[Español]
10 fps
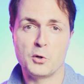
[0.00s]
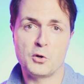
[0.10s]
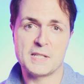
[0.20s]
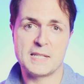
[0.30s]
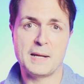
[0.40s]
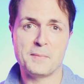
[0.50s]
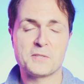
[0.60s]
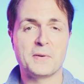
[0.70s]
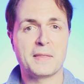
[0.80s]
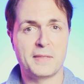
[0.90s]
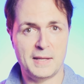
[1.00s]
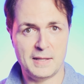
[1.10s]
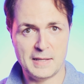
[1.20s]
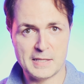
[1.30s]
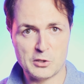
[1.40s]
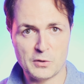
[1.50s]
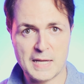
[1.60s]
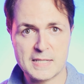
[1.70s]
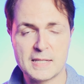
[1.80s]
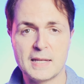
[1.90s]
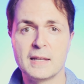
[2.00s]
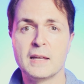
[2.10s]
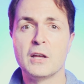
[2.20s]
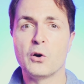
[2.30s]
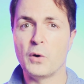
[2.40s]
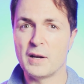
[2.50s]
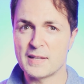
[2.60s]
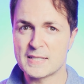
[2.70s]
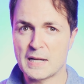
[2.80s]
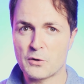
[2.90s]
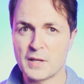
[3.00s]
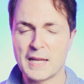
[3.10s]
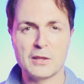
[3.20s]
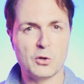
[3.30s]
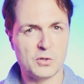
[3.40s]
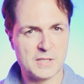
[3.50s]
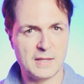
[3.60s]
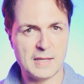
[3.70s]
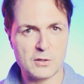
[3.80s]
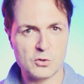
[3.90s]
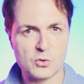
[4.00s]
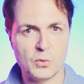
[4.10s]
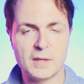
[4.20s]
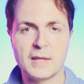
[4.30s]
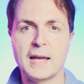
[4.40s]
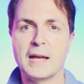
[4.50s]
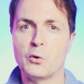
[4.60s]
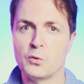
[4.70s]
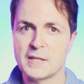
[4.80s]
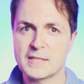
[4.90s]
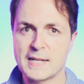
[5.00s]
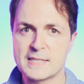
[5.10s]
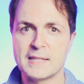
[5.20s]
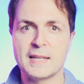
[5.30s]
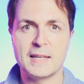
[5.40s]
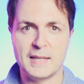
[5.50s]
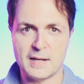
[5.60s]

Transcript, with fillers: por lo que será más fácil lesionarse o ir desarrollando sin darnos cuenta un desgaste